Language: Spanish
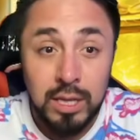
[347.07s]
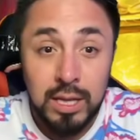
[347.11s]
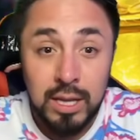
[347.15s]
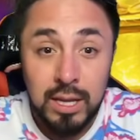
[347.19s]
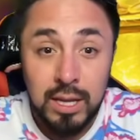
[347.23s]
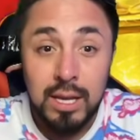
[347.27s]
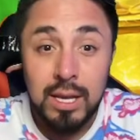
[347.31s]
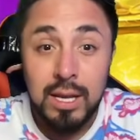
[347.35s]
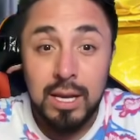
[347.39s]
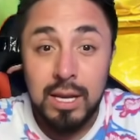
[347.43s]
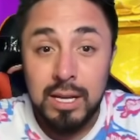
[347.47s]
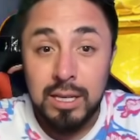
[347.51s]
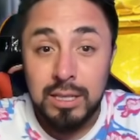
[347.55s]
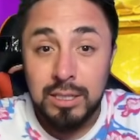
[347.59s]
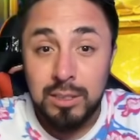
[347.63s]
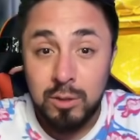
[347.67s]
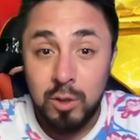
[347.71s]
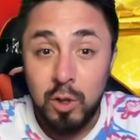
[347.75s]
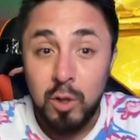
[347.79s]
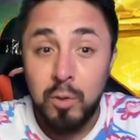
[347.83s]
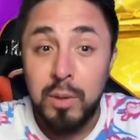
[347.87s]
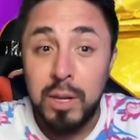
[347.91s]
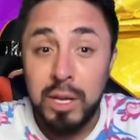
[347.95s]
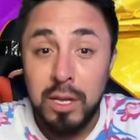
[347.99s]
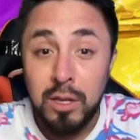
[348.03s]
¿eh?
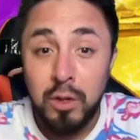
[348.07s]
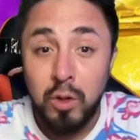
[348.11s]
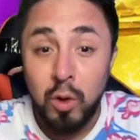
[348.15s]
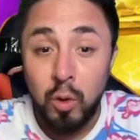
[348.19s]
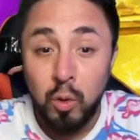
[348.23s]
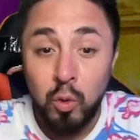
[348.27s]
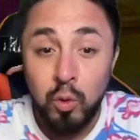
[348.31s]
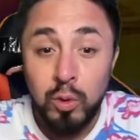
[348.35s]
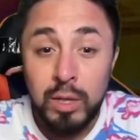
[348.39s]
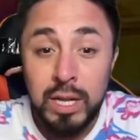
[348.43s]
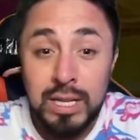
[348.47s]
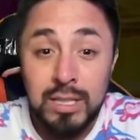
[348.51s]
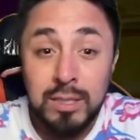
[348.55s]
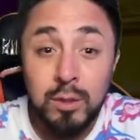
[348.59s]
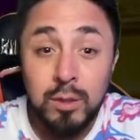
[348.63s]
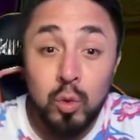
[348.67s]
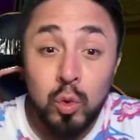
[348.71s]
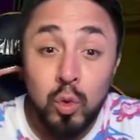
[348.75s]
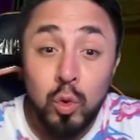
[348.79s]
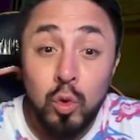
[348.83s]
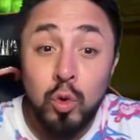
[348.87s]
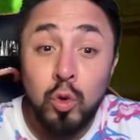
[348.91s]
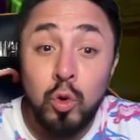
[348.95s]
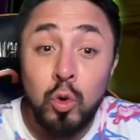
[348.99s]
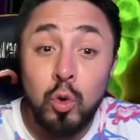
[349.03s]
Estoy viendo unas.
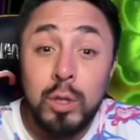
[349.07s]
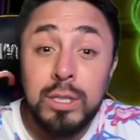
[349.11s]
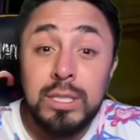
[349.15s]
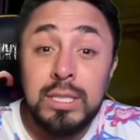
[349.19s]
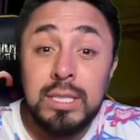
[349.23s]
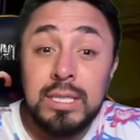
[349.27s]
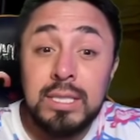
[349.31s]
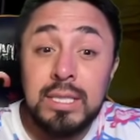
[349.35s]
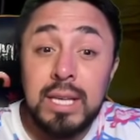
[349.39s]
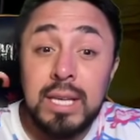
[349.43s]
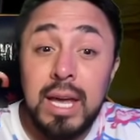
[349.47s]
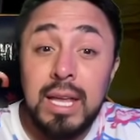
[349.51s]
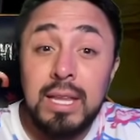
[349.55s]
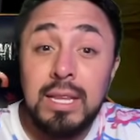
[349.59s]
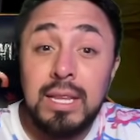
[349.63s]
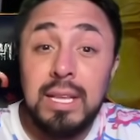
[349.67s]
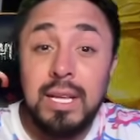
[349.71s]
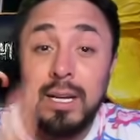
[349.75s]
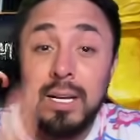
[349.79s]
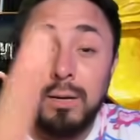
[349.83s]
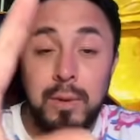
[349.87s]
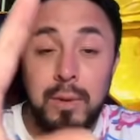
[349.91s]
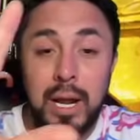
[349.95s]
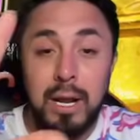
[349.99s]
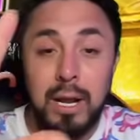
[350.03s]
¡Uh, ese
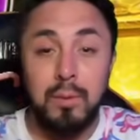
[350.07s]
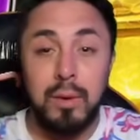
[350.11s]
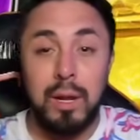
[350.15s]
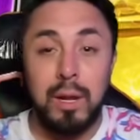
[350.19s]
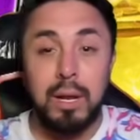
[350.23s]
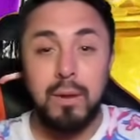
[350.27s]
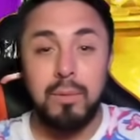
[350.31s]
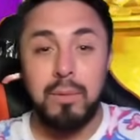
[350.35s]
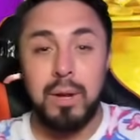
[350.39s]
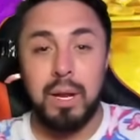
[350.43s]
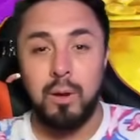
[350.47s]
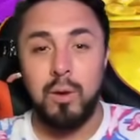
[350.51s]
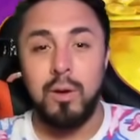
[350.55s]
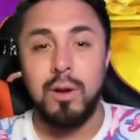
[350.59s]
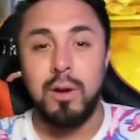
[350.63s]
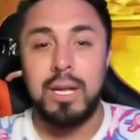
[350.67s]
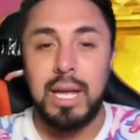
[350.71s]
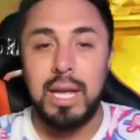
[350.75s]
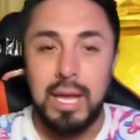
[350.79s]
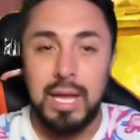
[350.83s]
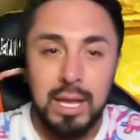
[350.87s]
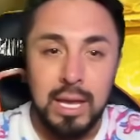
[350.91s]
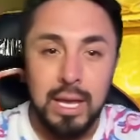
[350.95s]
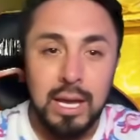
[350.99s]
skater. Vale, vale, vale. Ok.